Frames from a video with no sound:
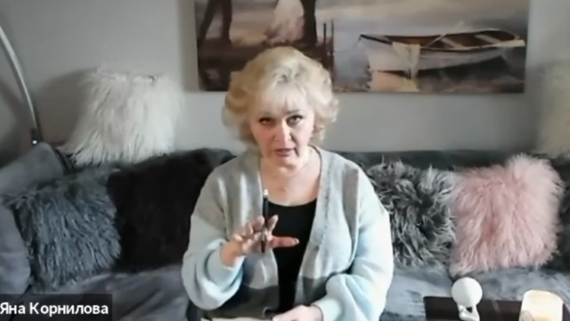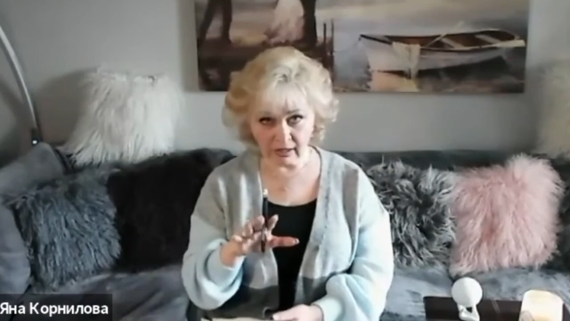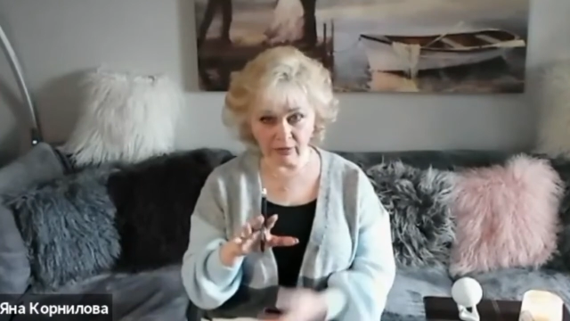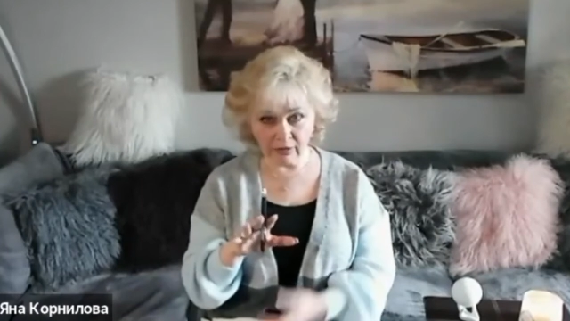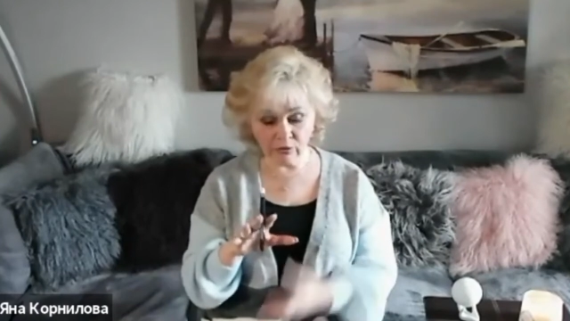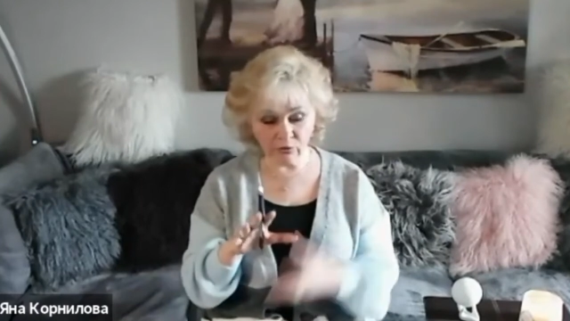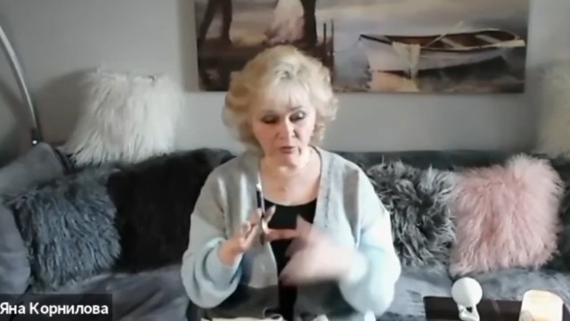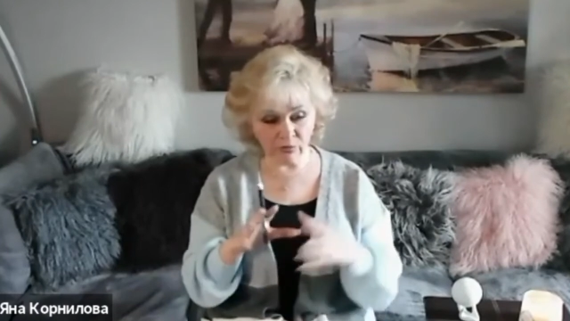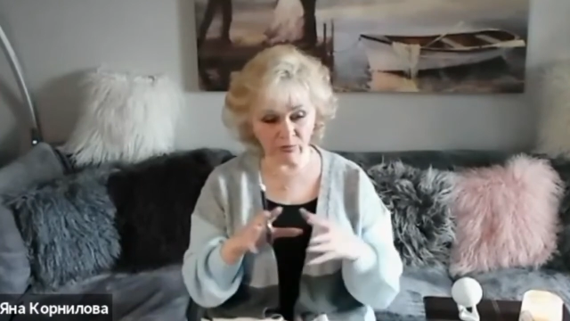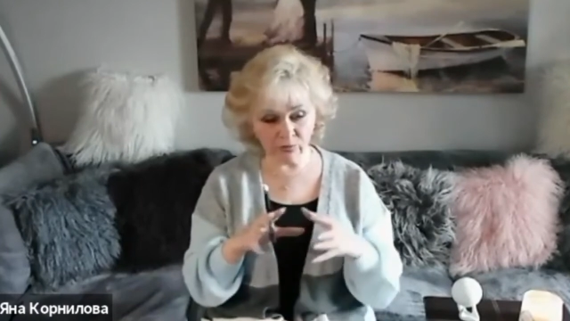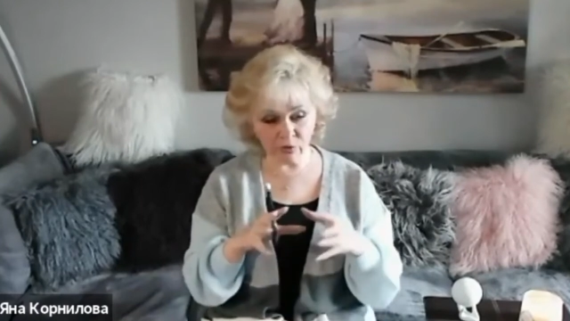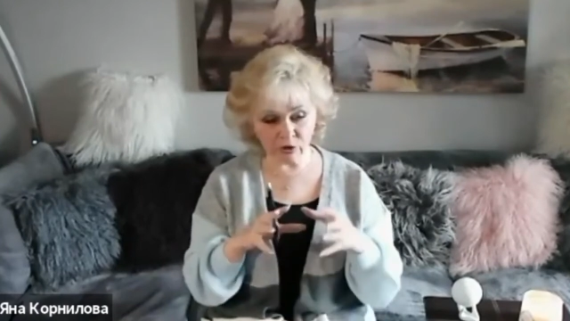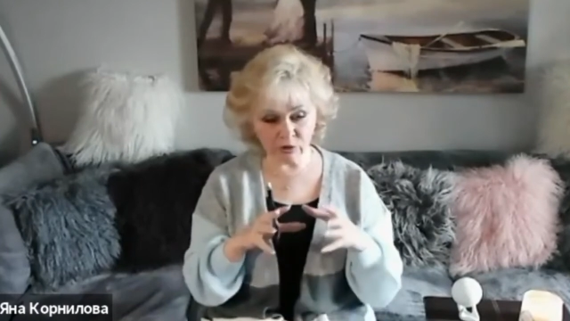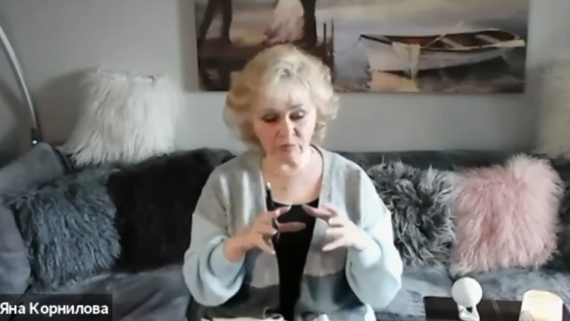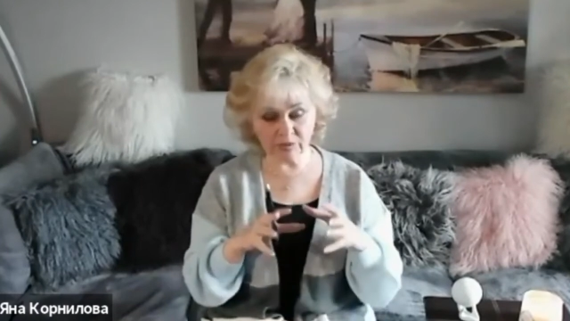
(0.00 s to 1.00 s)
оно
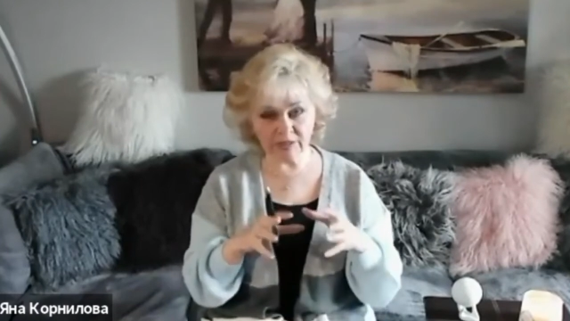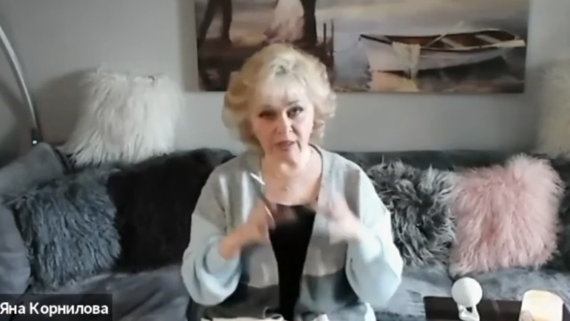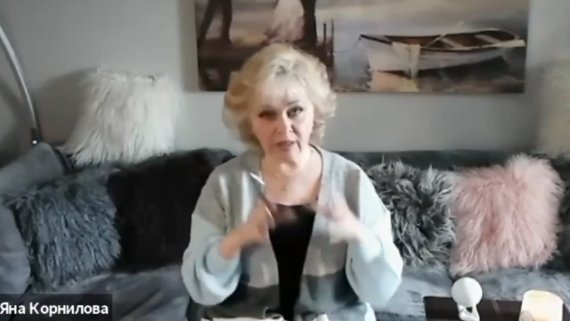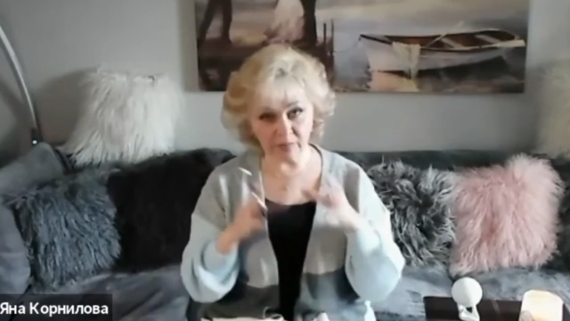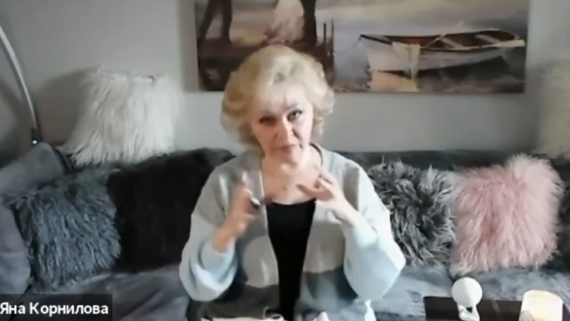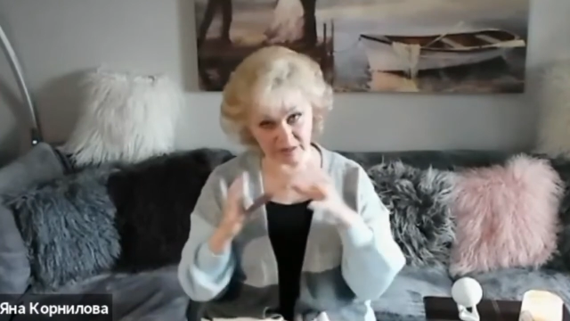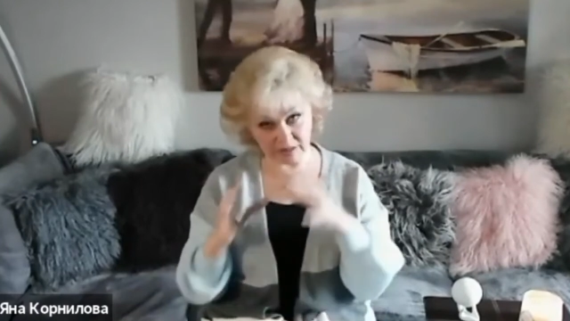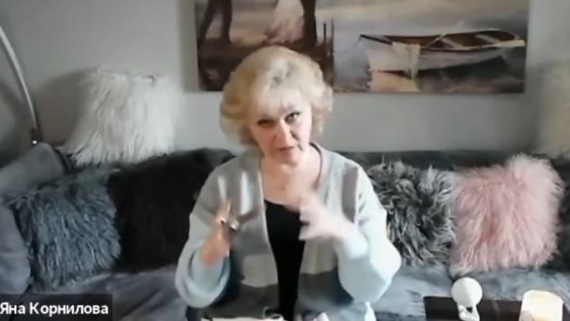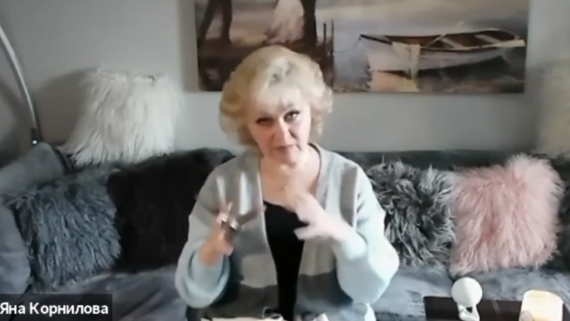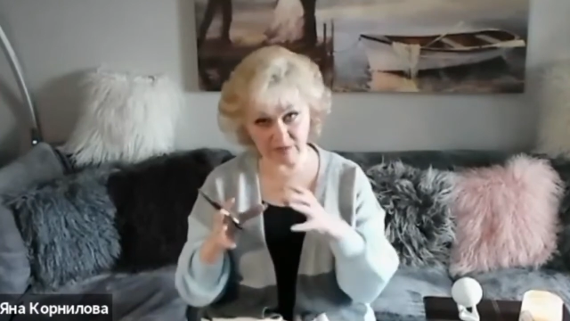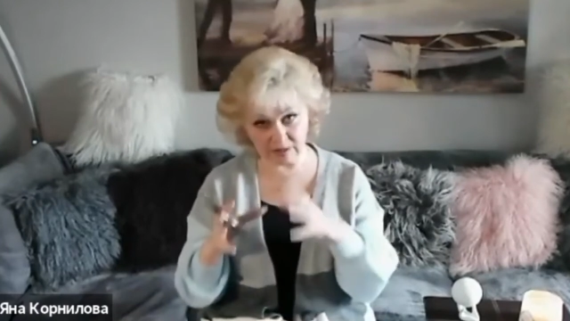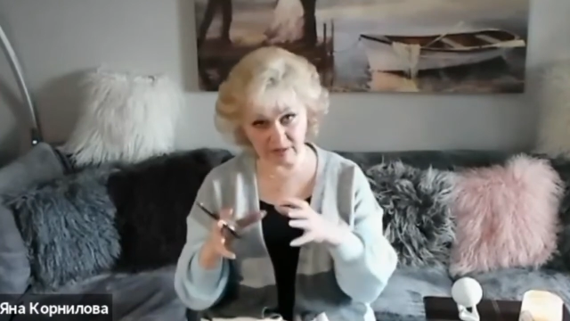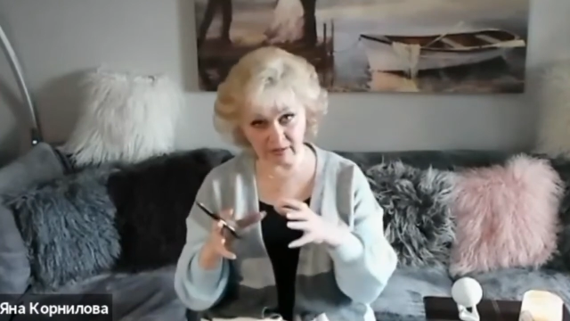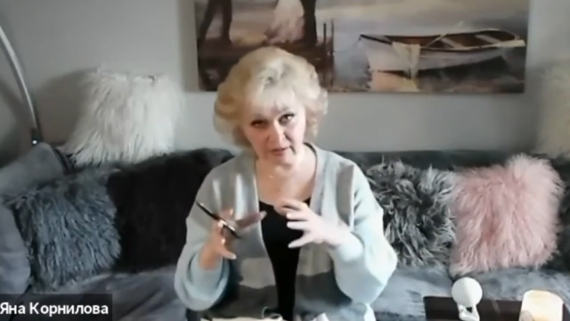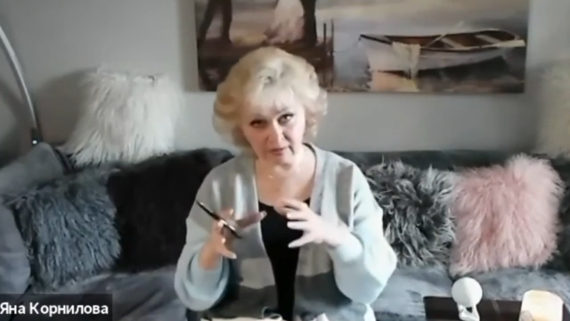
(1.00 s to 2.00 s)
может быть как местом
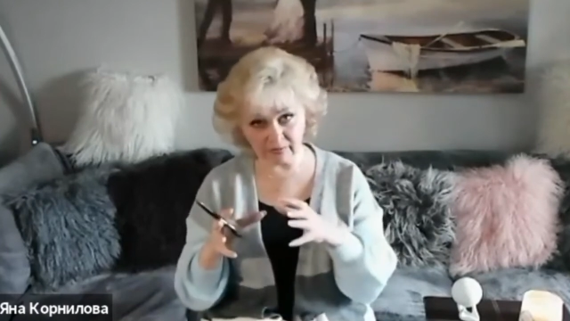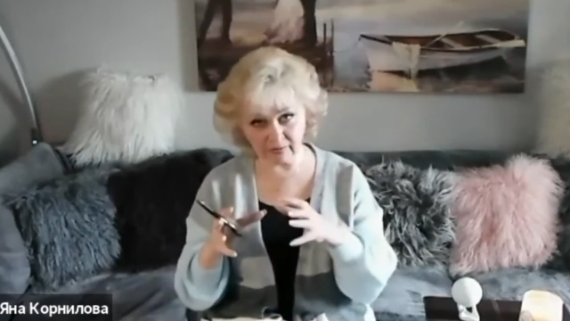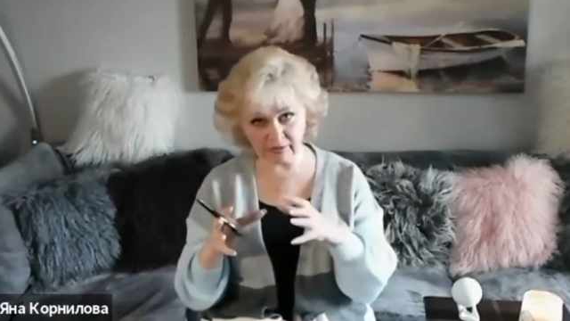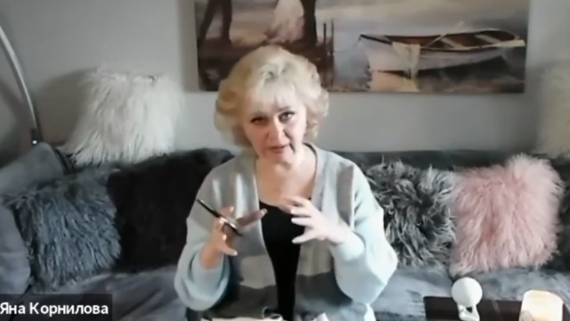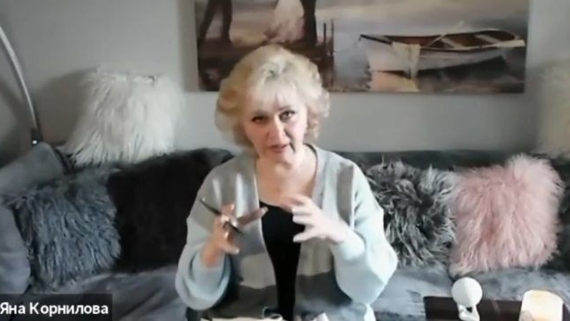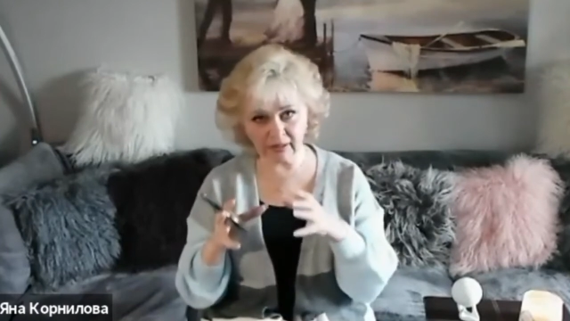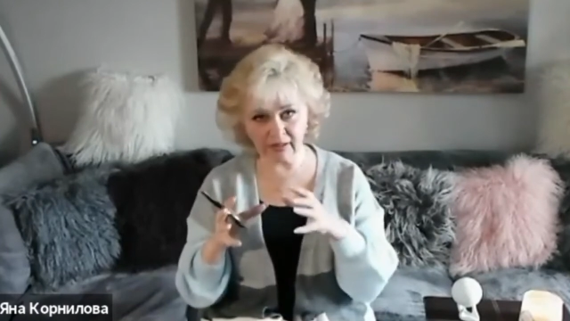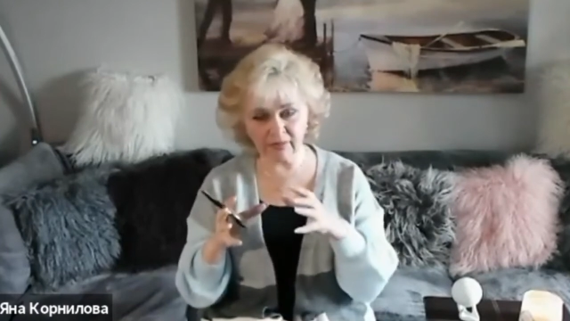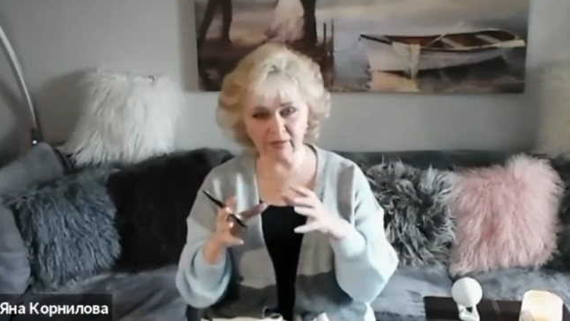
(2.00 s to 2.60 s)
силы, так и